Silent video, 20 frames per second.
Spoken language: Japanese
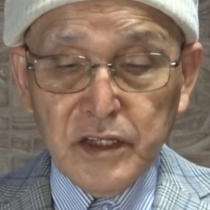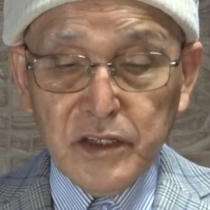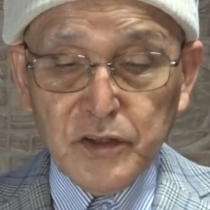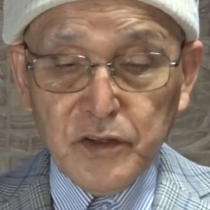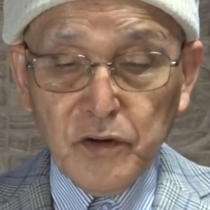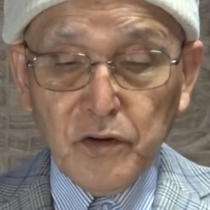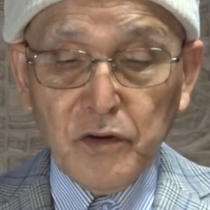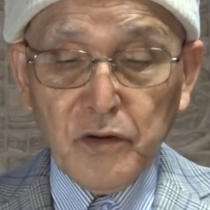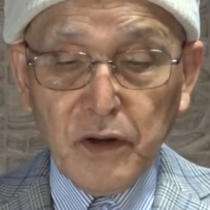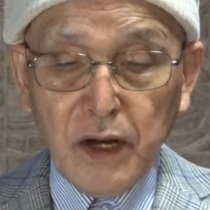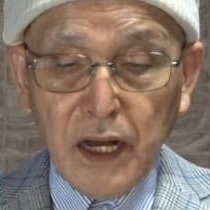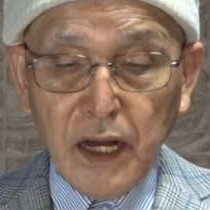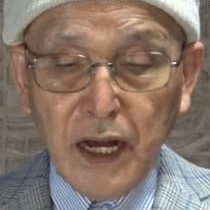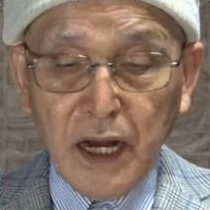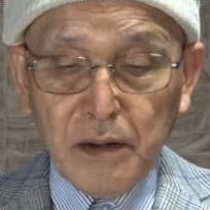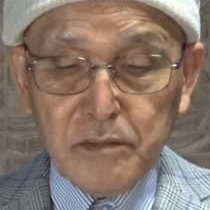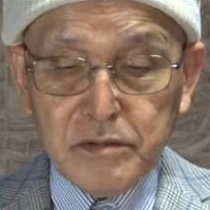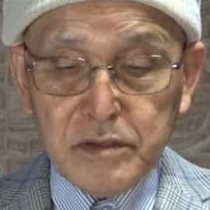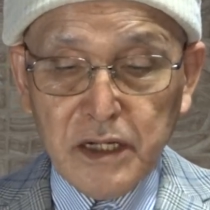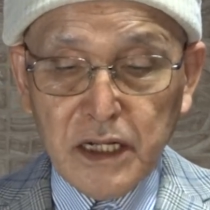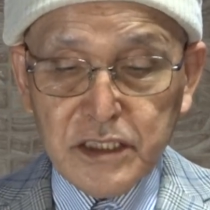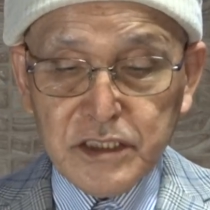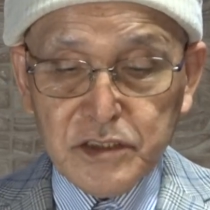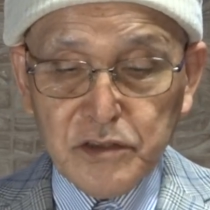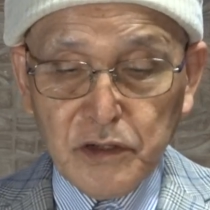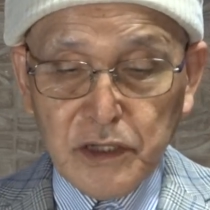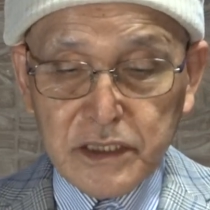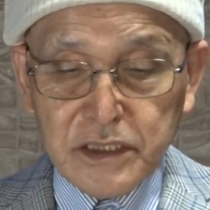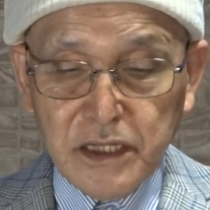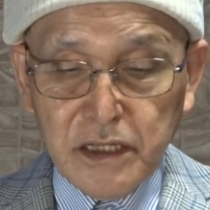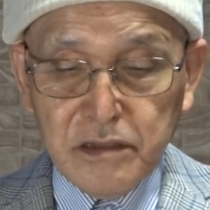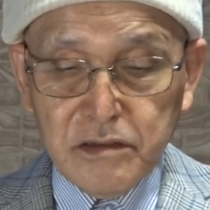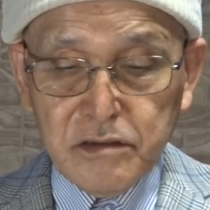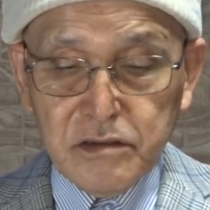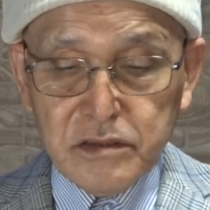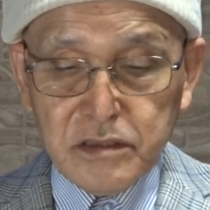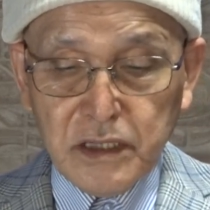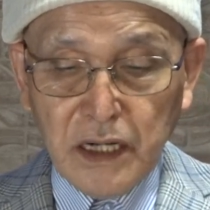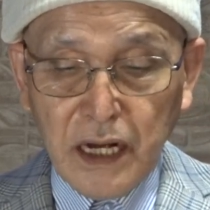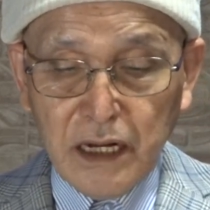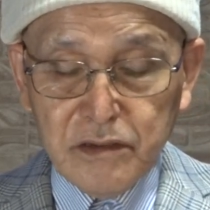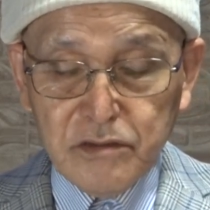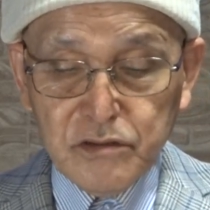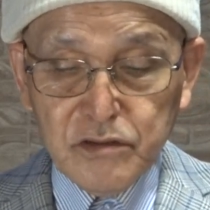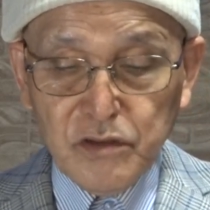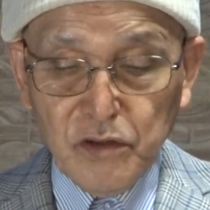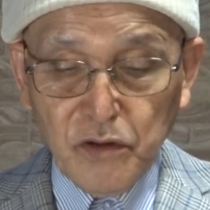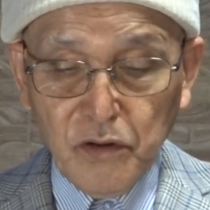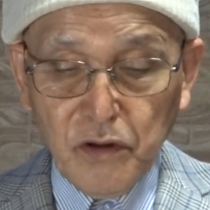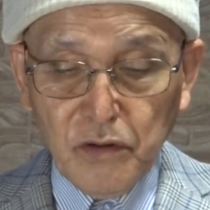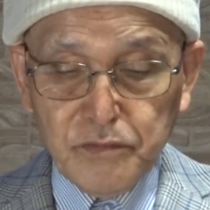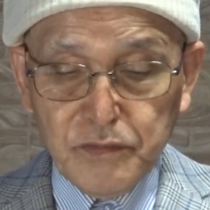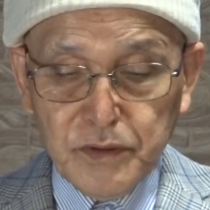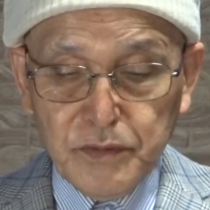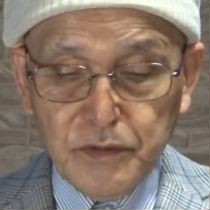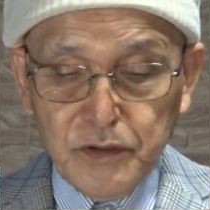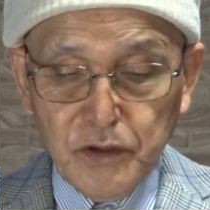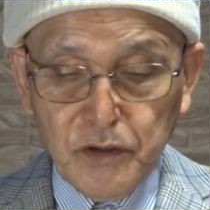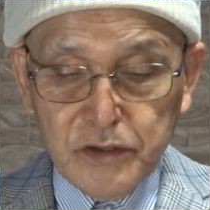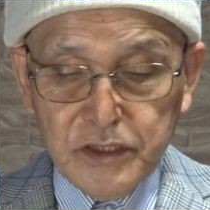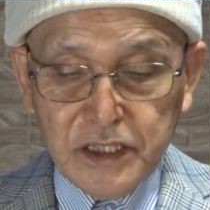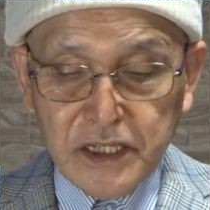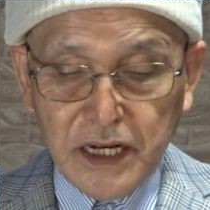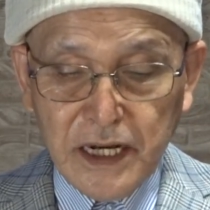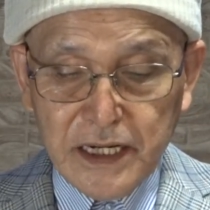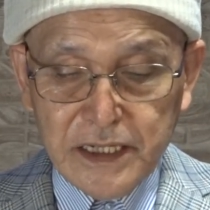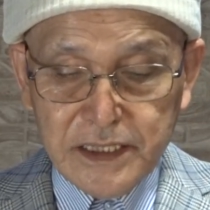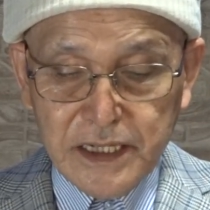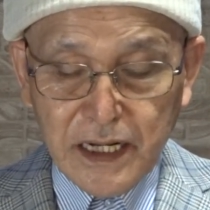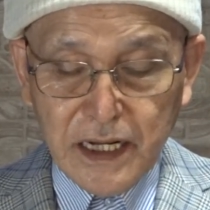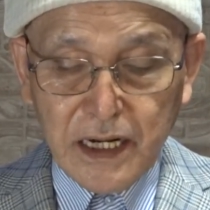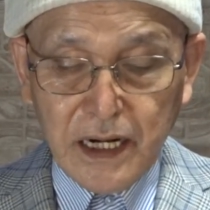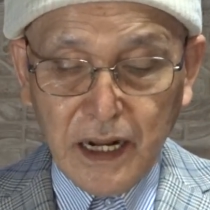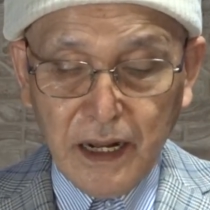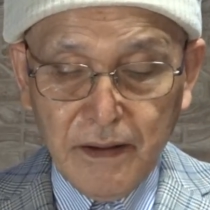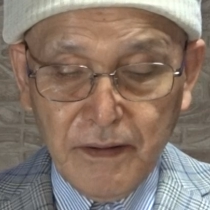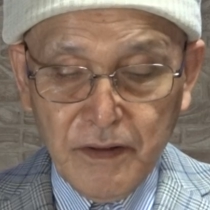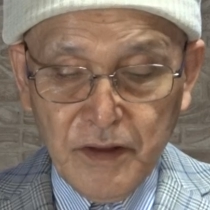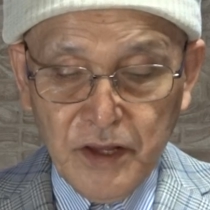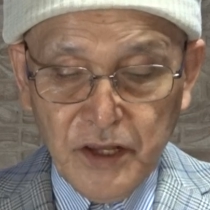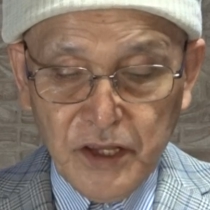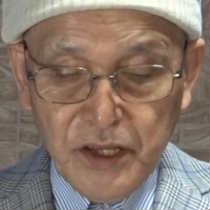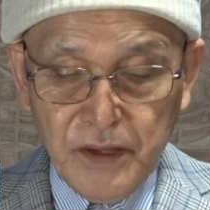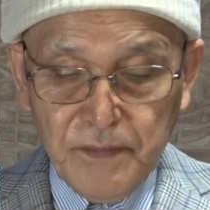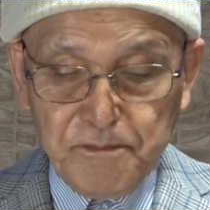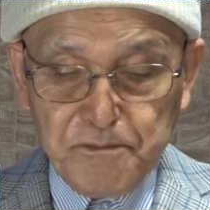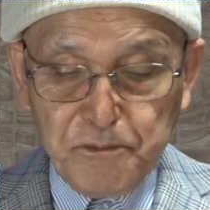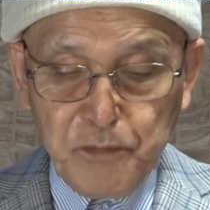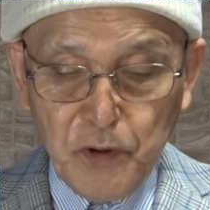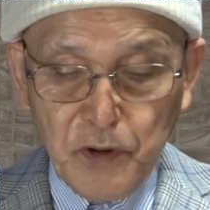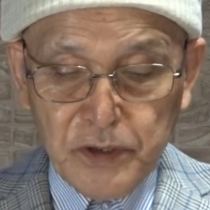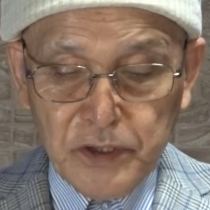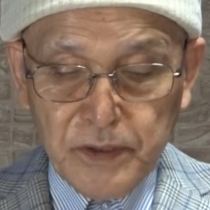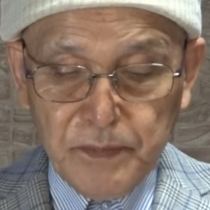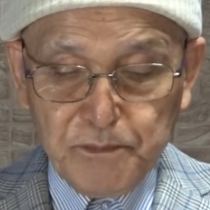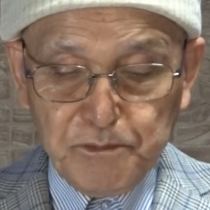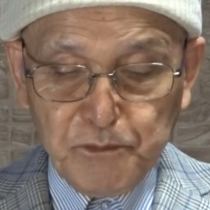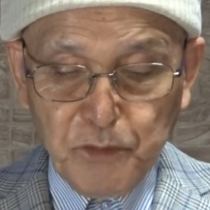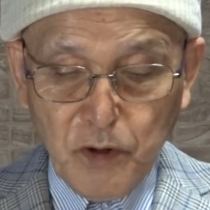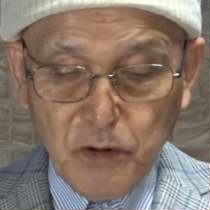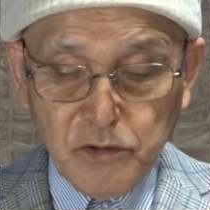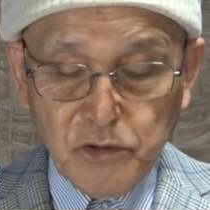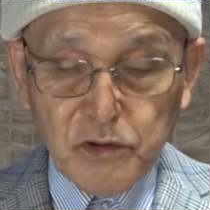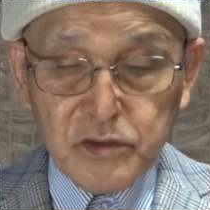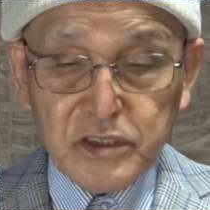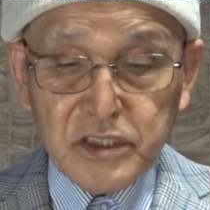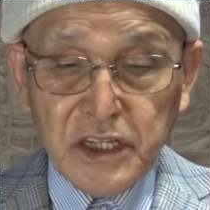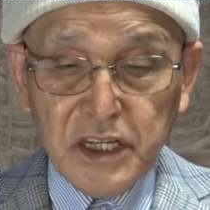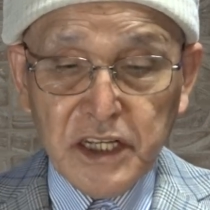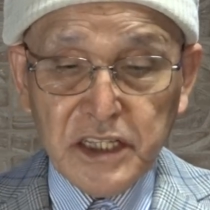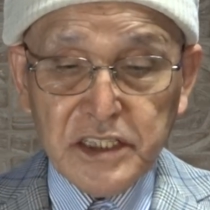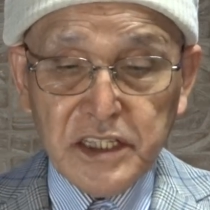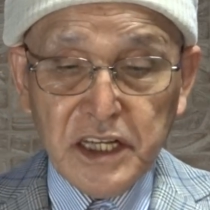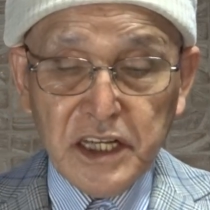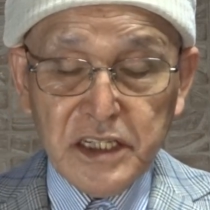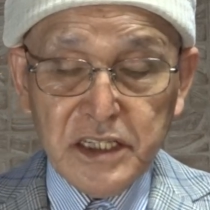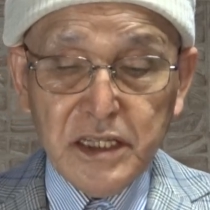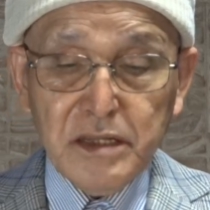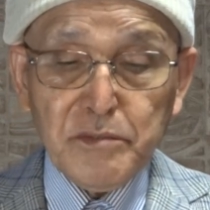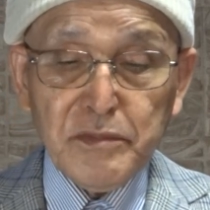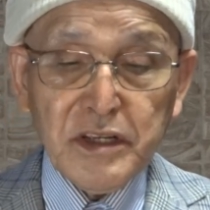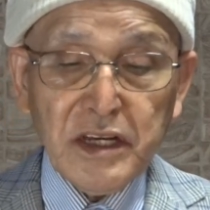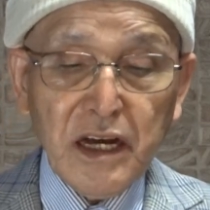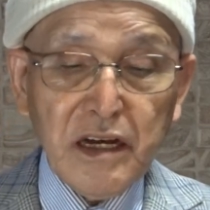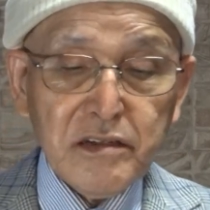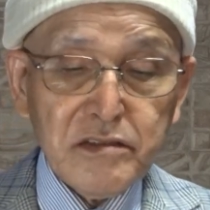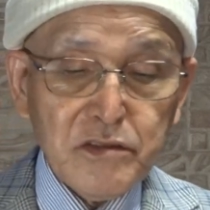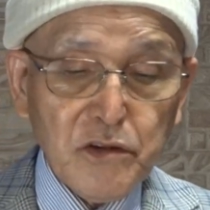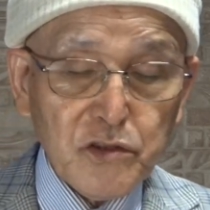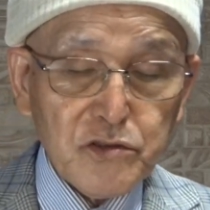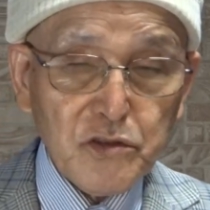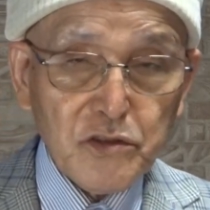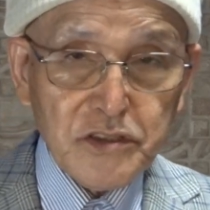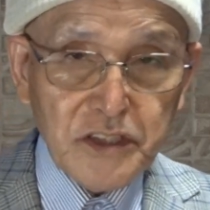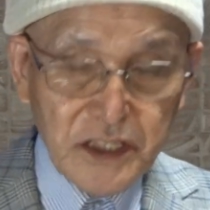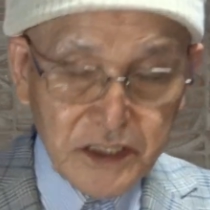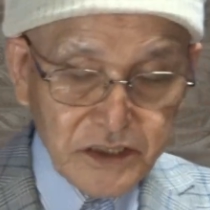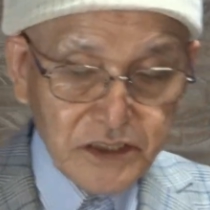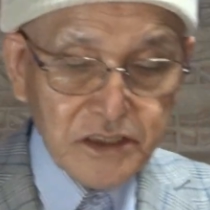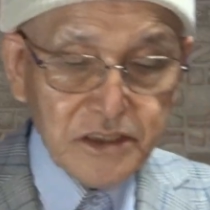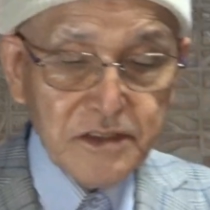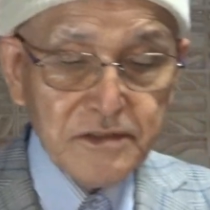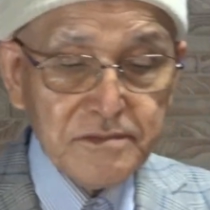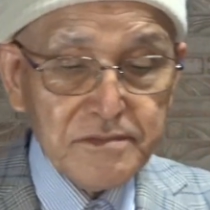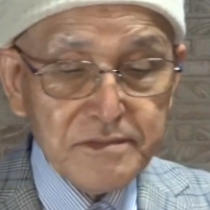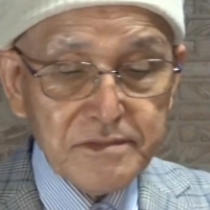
要は歯ブラシを当てる角度を微妙に変えながら、一本一本を丁寧に磨くことです。